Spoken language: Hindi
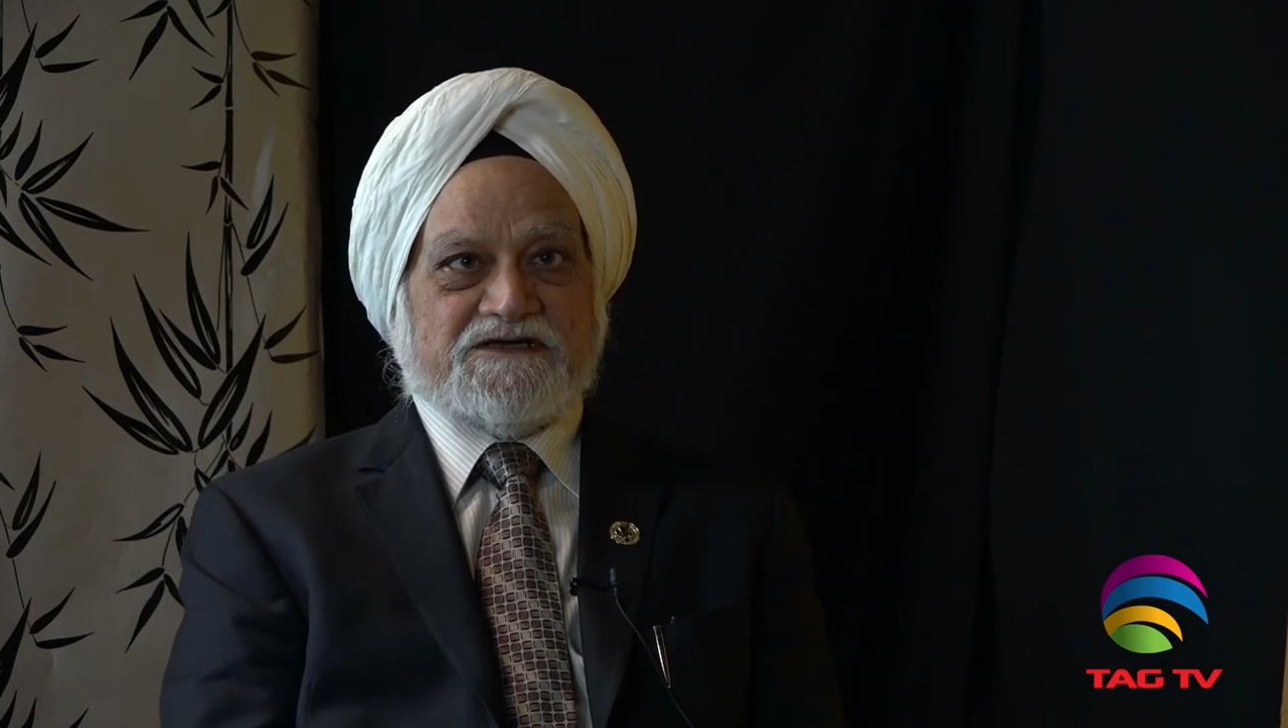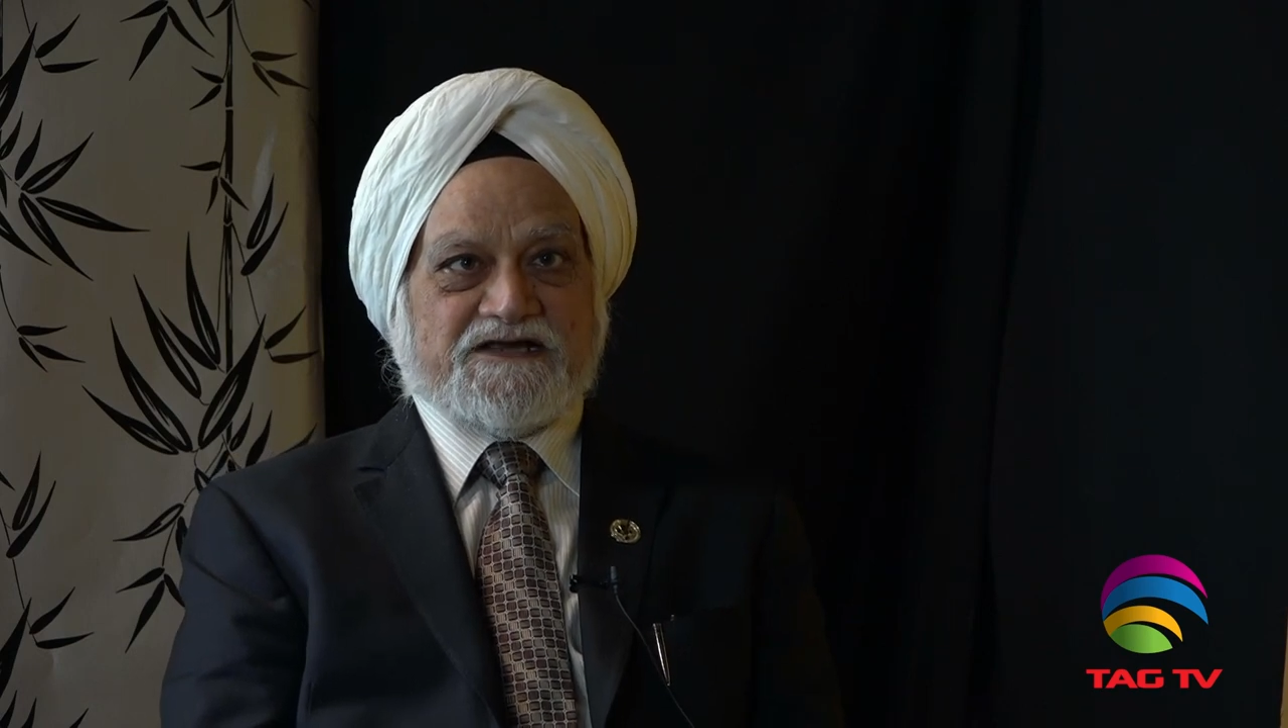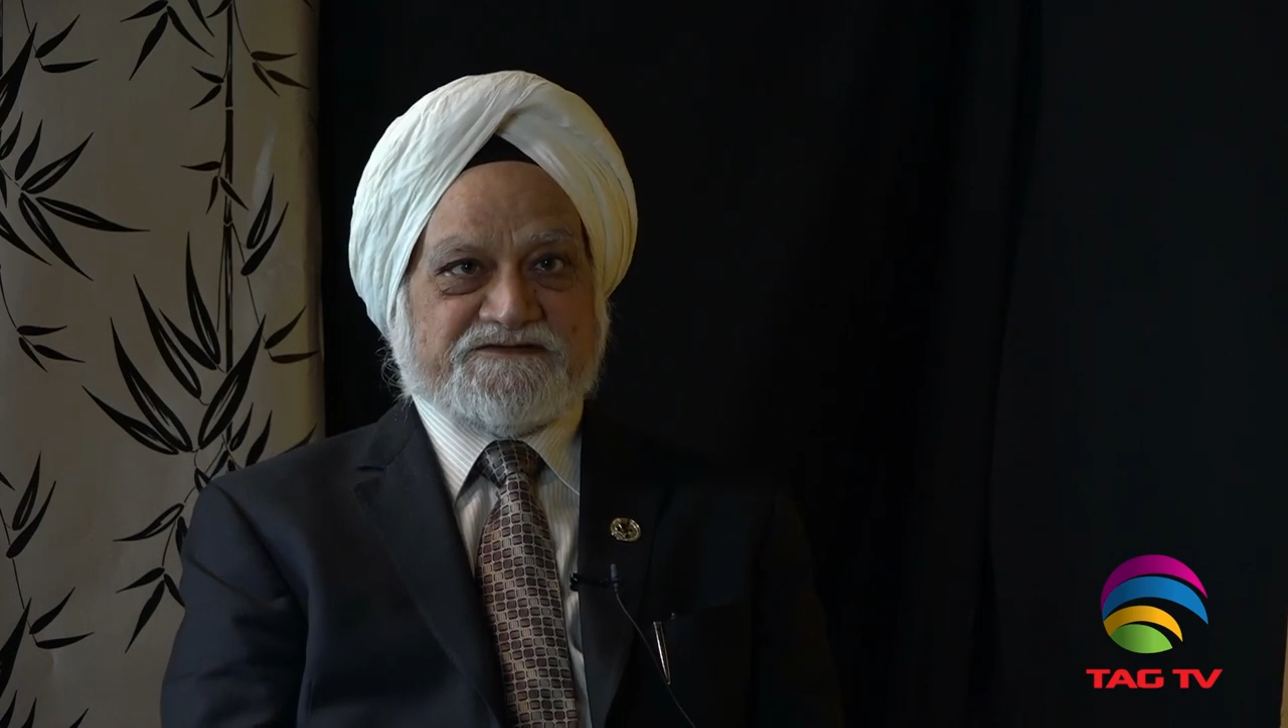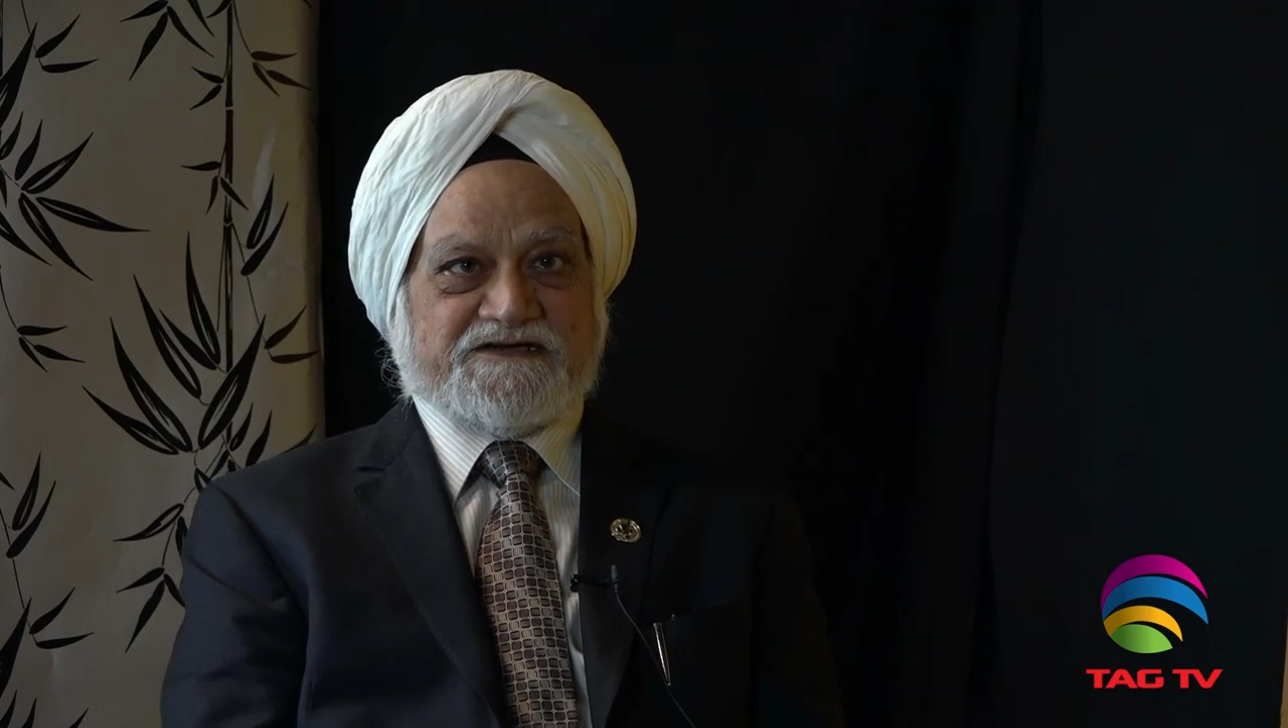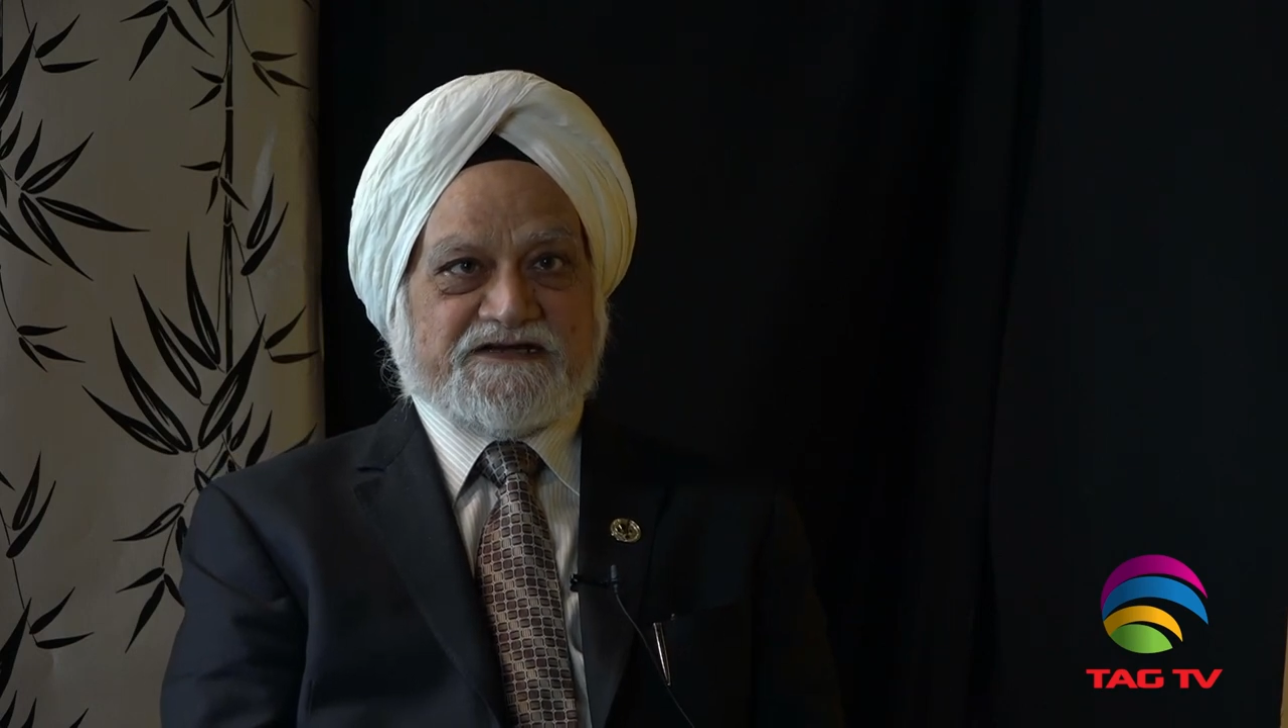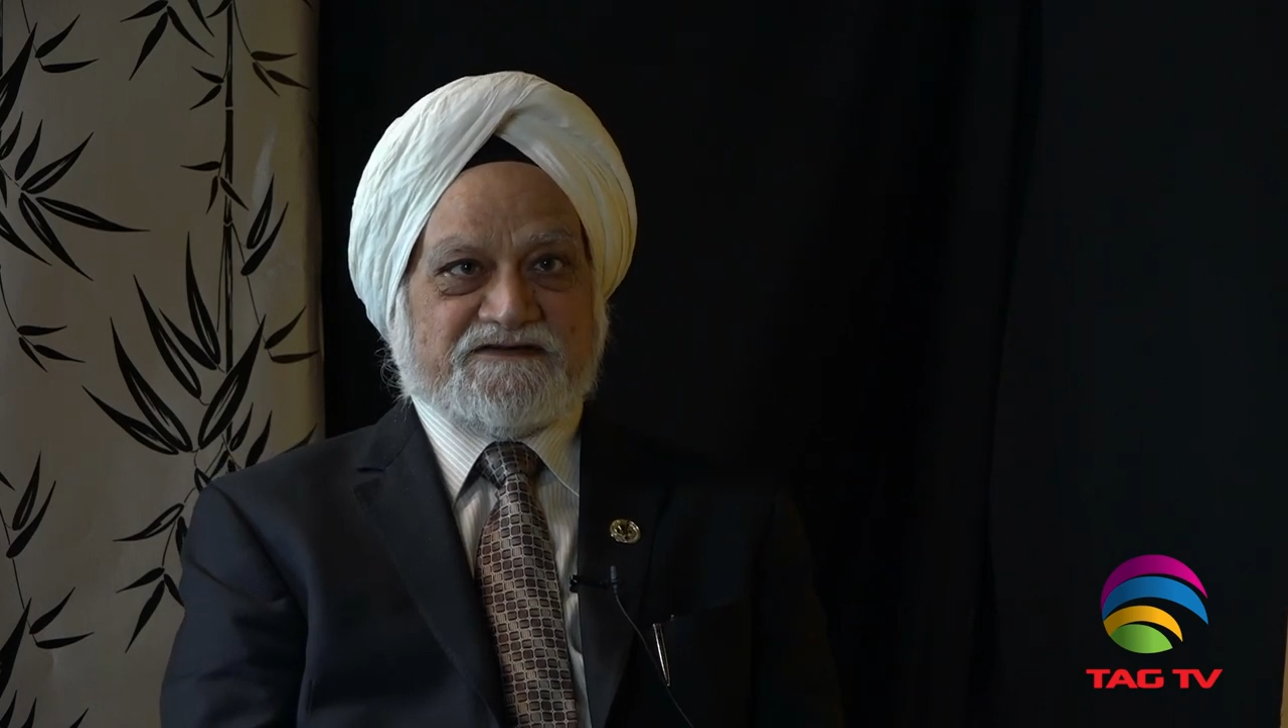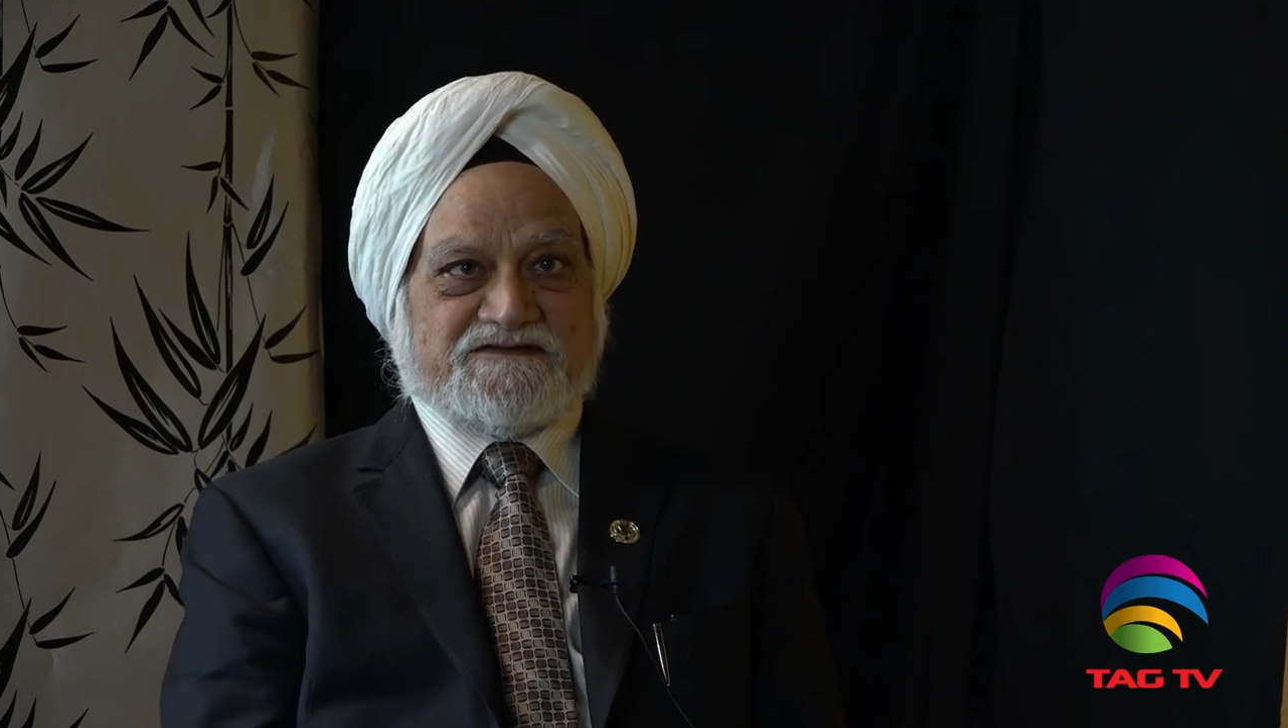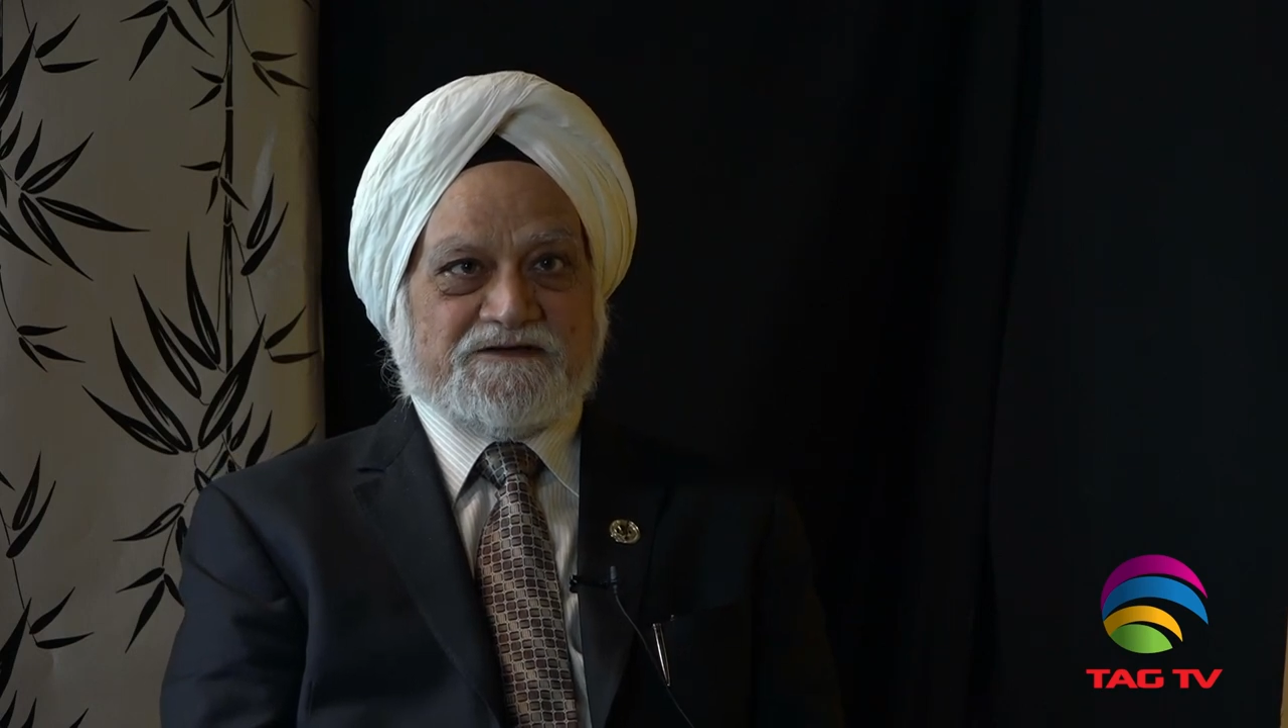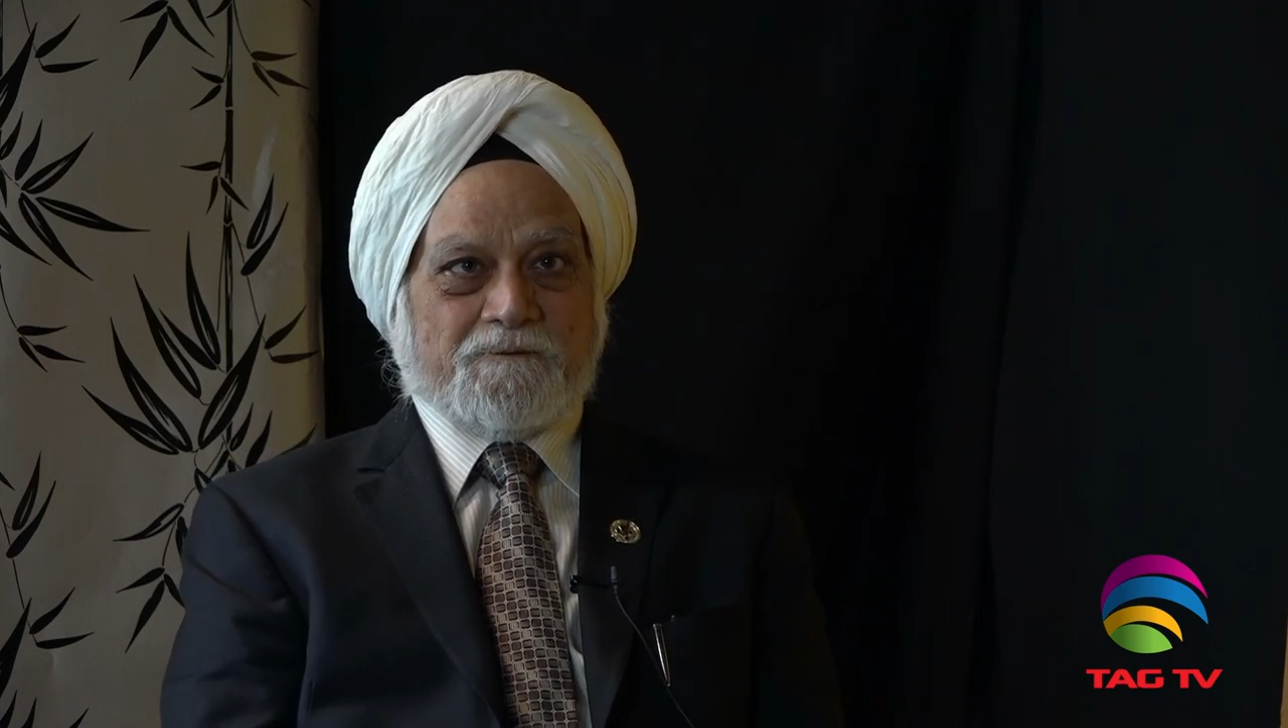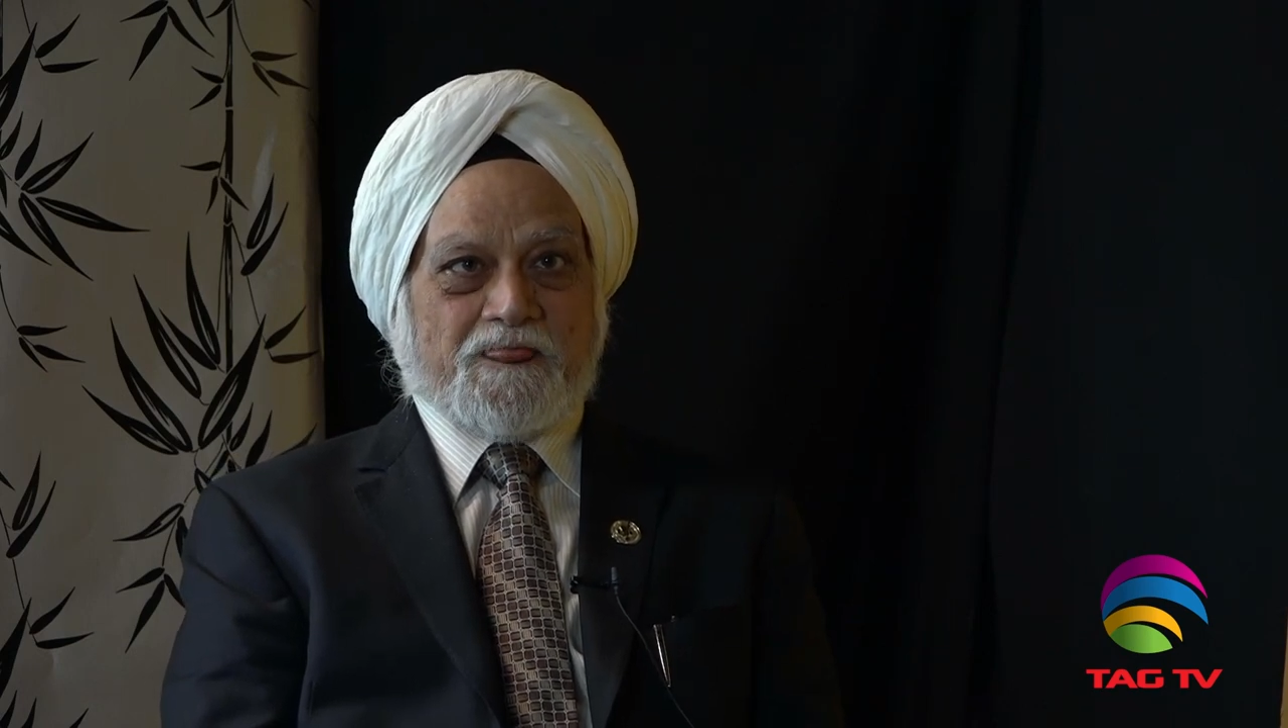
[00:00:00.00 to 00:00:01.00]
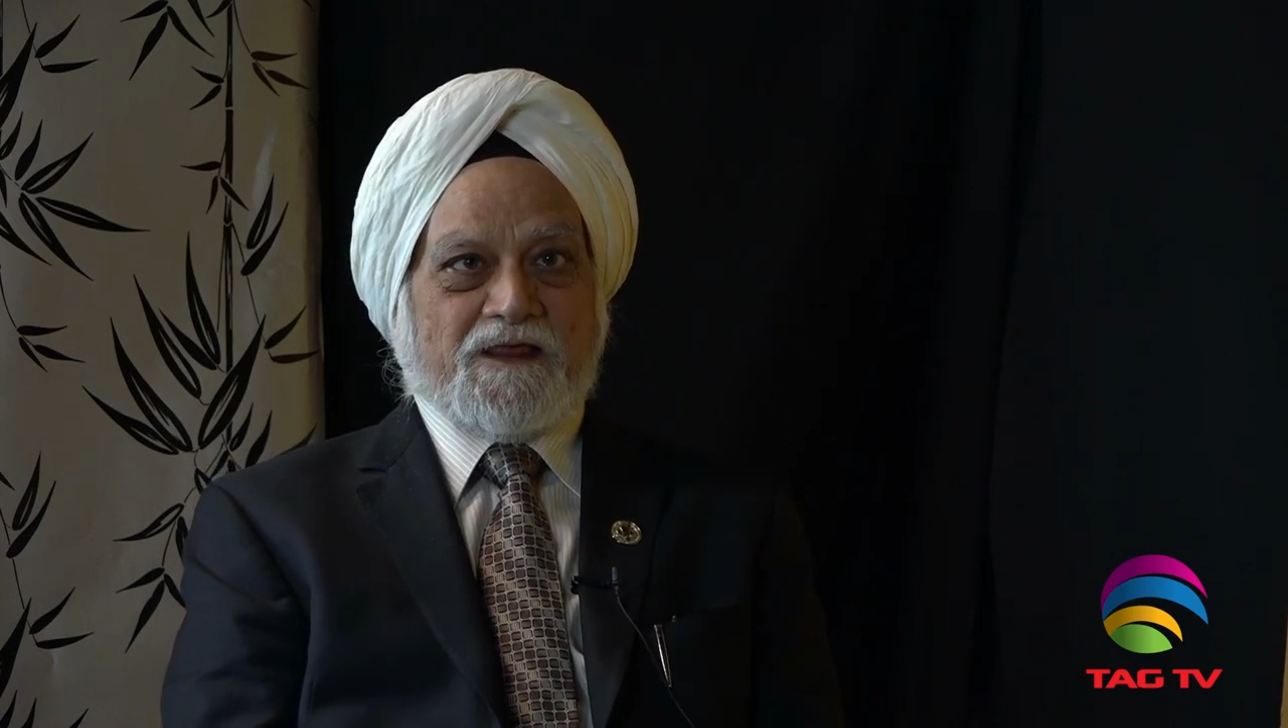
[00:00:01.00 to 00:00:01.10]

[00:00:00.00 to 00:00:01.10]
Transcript: कंसल्टेंसी